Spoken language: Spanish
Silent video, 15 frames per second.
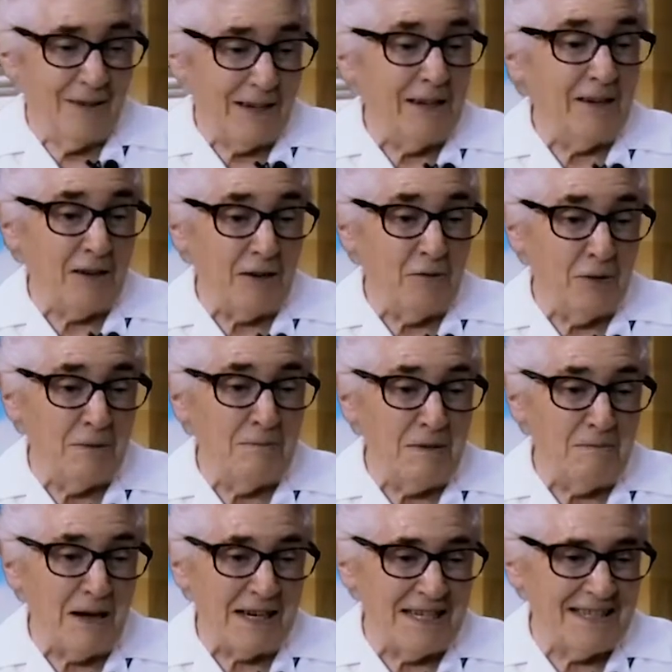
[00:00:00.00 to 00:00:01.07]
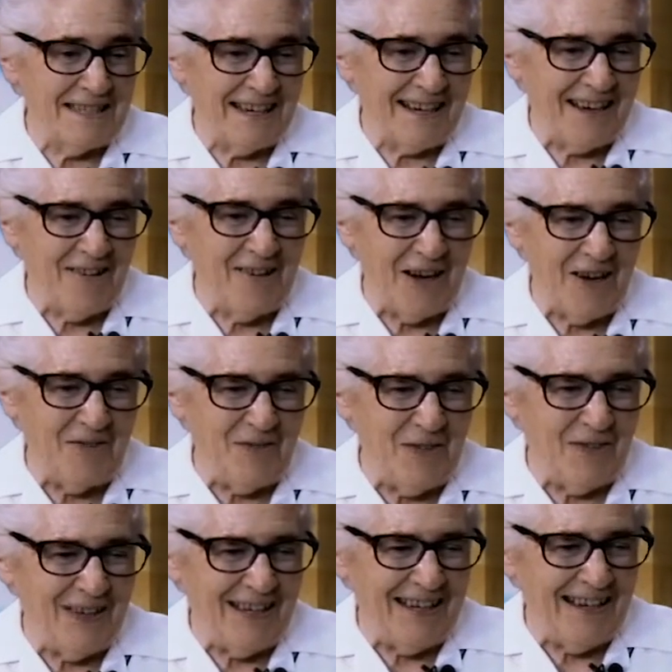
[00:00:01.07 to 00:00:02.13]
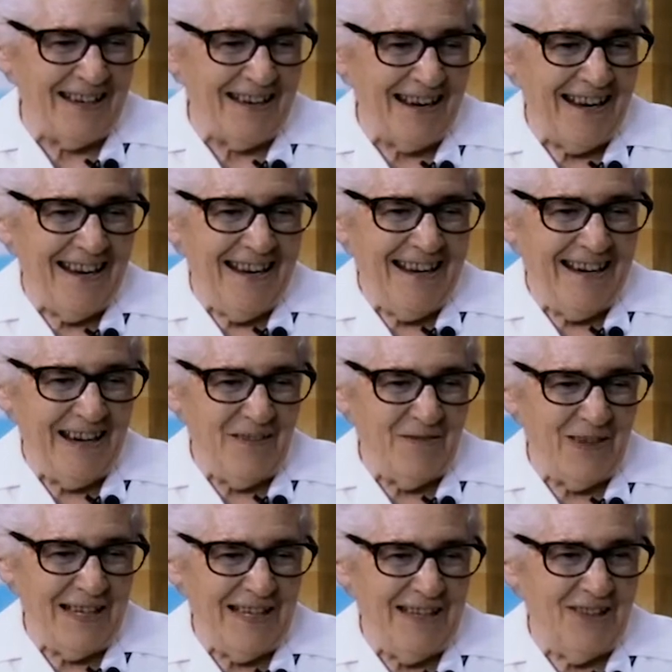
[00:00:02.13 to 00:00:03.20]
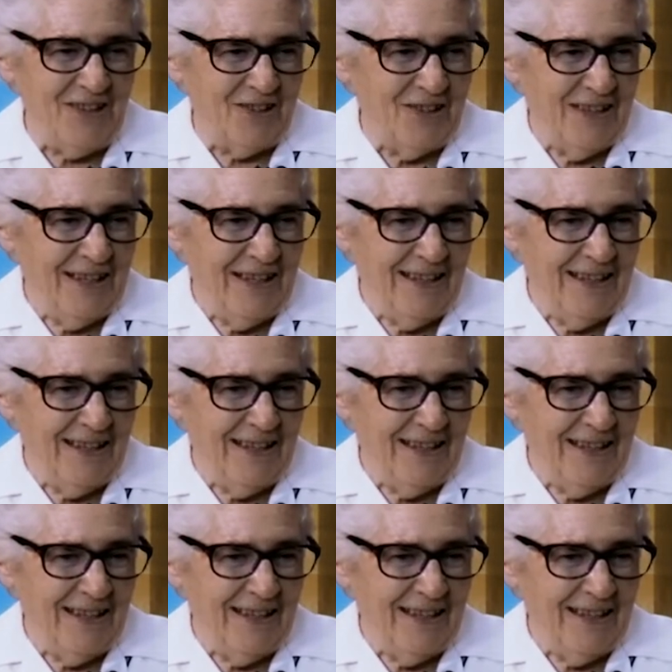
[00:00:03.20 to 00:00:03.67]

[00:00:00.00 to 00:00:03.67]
que, fue mi maestra, que ahora no me viene el, apellido,